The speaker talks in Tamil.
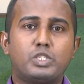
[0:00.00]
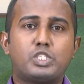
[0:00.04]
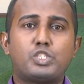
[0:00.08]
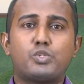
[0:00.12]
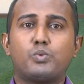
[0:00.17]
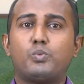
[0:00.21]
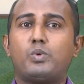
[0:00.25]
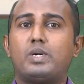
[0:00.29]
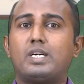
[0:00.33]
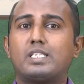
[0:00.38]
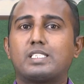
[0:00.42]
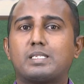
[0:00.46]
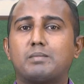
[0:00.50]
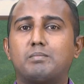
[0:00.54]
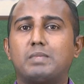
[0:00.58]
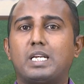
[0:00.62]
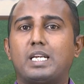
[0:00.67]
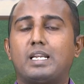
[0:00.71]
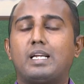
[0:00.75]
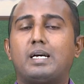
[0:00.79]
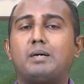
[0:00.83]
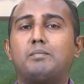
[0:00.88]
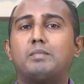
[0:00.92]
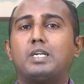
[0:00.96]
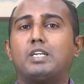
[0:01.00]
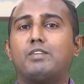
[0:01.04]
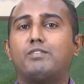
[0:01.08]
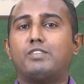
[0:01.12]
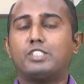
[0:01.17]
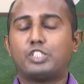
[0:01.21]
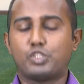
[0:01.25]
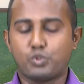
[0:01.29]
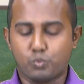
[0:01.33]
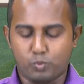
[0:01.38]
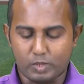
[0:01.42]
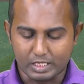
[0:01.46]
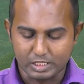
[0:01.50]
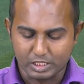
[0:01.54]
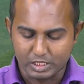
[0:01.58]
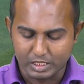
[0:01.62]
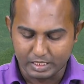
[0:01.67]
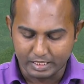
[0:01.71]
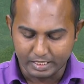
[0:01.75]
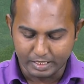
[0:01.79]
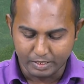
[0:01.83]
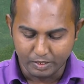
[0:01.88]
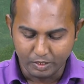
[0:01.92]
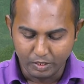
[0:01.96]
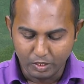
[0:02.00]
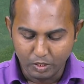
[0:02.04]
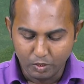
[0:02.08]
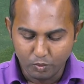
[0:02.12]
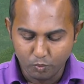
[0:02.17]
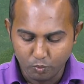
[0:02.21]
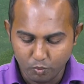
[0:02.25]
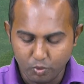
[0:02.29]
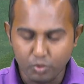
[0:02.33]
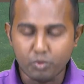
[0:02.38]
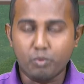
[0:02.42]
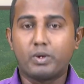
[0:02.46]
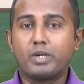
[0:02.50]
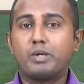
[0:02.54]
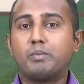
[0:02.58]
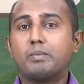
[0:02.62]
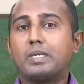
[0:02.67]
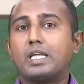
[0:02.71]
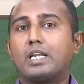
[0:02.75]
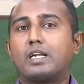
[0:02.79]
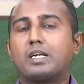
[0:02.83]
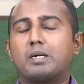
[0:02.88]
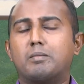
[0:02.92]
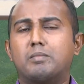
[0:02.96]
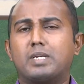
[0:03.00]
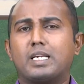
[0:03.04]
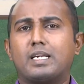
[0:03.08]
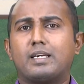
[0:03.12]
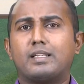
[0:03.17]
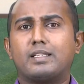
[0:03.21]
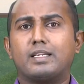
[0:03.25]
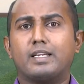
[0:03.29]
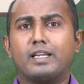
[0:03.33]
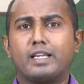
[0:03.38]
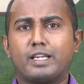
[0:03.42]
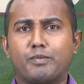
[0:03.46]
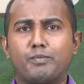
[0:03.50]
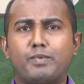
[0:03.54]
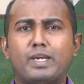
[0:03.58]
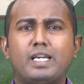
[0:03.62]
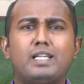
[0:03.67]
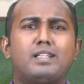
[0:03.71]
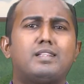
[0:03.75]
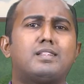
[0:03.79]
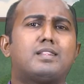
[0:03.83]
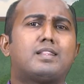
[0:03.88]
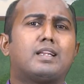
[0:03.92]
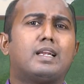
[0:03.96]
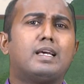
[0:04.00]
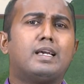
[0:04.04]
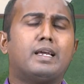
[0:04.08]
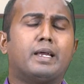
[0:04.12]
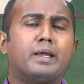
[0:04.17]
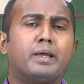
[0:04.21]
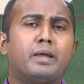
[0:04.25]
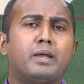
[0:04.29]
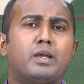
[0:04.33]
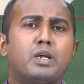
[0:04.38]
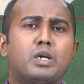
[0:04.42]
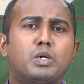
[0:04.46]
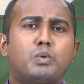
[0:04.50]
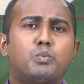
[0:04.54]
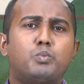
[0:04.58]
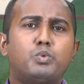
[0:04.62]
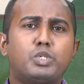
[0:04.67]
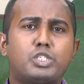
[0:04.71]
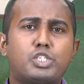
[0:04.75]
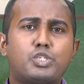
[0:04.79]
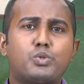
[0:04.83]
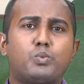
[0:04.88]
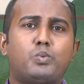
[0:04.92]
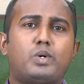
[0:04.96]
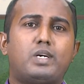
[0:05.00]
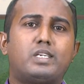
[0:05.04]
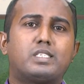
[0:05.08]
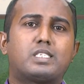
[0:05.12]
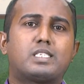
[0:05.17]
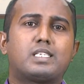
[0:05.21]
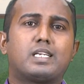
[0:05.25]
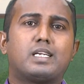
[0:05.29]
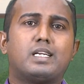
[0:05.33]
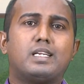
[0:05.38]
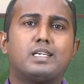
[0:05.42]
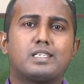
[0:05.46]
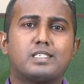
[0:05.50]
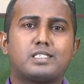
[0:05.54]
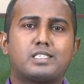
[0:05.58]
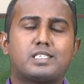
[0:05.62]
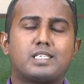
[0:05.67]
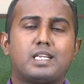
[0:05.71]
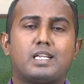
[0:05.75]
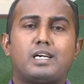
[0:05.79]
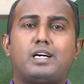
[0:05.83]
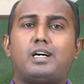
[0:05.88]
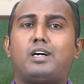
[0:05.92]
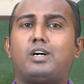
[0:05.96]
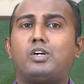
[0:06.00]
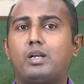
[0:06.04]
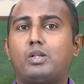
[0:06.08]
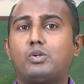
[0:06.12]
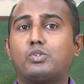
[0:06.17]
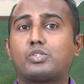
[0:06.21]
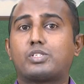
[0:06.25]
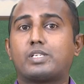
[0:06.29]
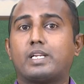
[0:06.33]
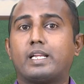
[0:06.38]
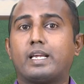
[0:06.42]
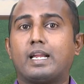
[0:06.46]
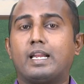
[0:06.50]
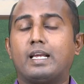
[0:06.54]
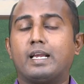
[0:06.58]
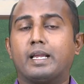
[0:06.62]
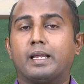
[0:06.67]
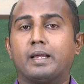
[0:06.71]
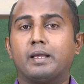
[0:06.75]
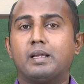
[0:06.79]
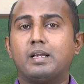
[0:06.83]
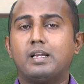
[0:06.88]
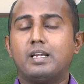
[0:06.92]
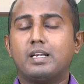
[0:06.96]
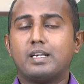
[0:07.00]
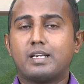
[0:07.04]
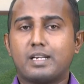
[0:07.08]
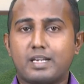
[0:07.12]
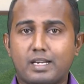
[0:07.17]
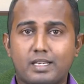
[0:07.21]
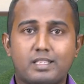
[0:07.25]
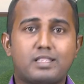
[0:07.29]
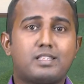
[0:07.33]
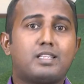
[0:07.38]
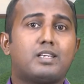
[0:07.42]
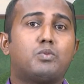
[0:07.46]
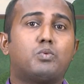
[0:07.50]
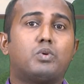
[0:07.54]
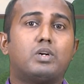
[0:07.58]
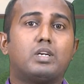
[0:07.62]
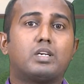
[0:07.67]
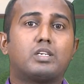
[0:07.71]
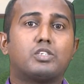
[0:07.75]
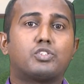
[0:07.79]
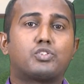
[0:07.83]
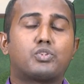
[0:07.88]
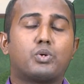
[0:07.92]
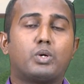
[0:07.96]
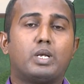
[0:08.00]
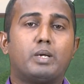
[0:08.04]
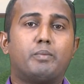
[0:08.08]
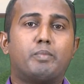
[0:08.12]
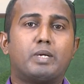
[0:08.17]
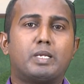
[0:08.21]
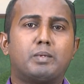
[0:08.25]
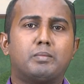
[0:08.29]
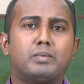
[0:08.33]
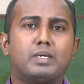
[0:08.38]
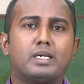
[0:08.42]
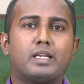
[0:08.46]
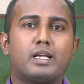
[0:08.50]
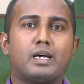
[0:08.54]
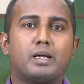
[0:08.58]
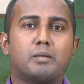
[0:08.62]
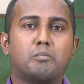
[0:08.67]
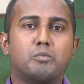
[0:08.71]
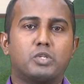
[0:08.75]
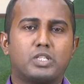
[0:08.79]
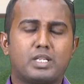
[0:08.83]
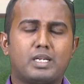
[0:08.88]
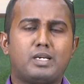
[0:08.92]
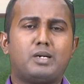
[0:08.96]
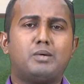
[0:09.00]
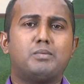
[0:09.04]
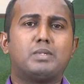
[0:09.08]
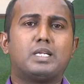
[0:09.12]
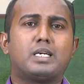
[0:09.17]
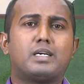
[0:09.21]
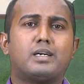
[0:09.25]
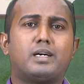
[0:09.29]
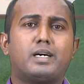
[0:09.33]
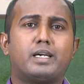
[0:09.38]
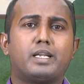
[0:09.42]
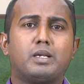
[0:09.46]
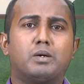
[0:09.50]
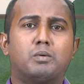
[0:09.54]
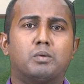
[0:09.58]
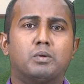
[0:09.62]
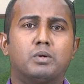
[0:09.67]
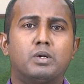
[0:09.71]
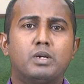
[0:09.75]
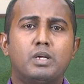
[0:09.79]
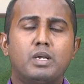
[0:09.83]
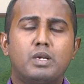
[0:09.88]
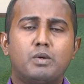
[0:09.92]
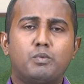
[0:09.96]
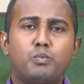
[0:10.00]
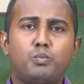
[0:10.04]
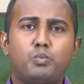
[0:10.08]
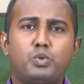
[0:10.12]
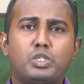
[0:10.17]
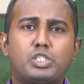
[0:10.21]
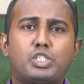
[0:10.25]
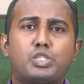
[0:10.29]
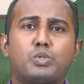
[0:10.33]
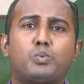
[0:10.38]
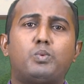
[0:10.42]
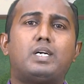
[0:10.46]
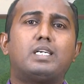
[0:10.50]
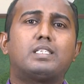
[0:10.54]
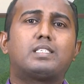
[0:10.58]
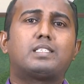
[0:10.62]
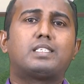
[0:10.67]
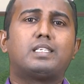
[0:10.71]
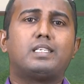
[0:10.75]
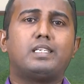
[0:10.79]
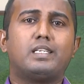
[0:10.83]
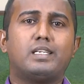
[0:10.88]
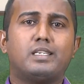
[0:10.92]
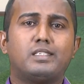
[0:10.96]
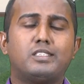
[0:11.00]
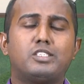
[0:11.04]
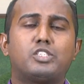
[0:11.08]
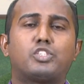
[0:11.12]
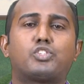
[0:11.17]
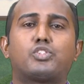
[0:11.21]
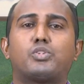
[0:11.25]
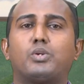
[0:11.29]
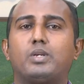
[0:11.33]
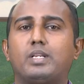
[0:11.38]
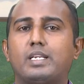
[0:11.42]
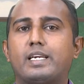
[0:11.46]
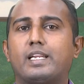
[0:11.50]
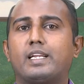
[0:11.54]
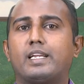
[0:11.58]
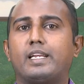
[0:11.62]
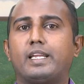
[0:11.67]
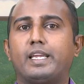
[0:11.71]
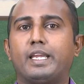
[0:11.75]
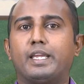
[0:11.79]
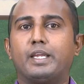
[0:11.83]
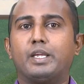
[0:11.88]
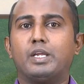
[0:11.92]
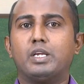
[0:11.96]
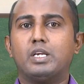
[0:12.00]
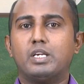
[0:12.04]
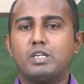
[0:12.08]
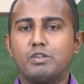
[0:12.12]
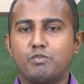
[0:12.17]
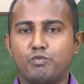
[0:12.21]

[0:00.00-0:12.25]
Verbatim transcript: விசுவாசம் இல்லாமல் விசுவாசி ஒருவனும் இருக்க முடியாது இன்னைக்கு வேதத்தில் விசுவாசிகளுக்கு சில ஆலோசனைகளை கர்த்தர் உங்களுக்கு சொல்ல விரும்புகிறார் முதலாவது காரியம் விசுவாசி என்று சொல்கிற நீ